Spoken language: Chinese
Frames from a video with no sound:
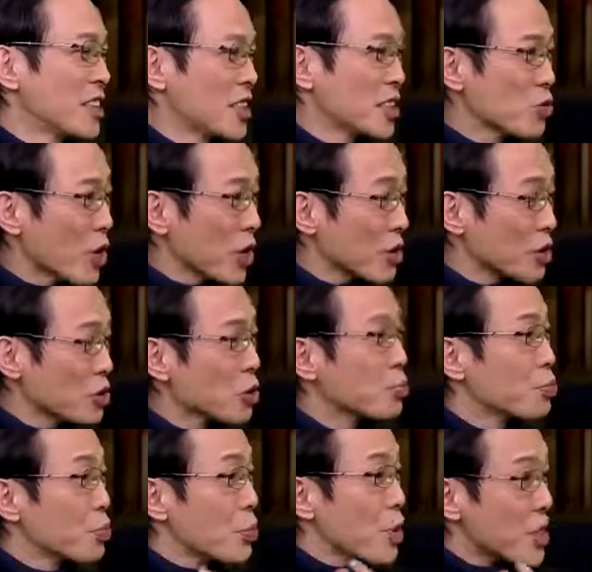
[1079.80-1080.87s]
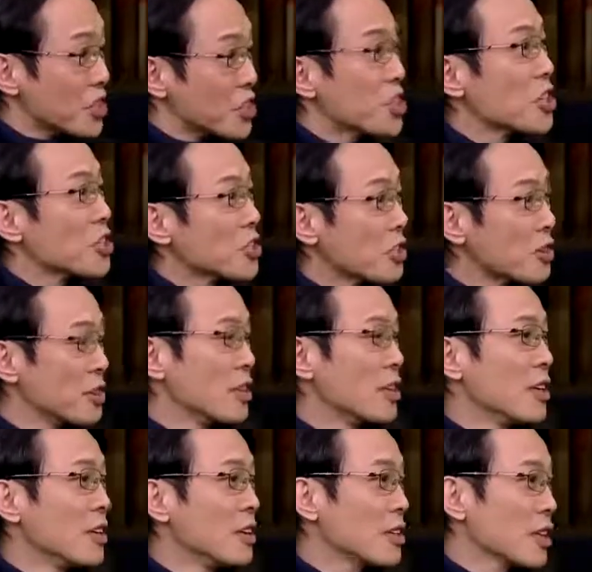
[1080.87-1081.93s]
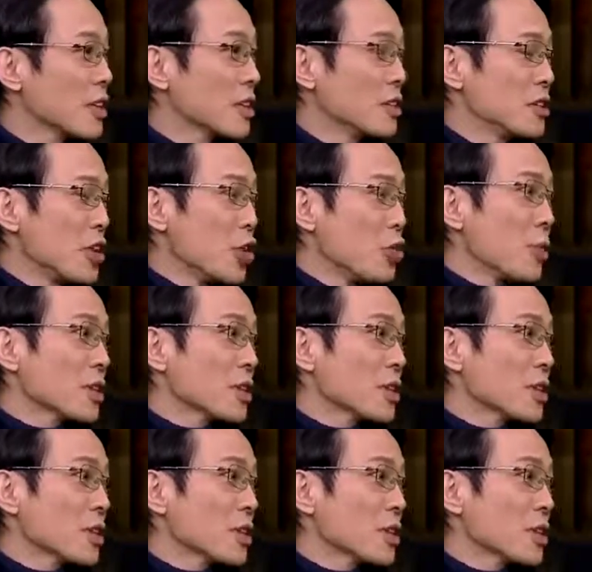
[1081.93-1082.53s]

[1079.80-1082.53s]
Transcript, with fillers: 尽管有时候不愿意接受。像跟流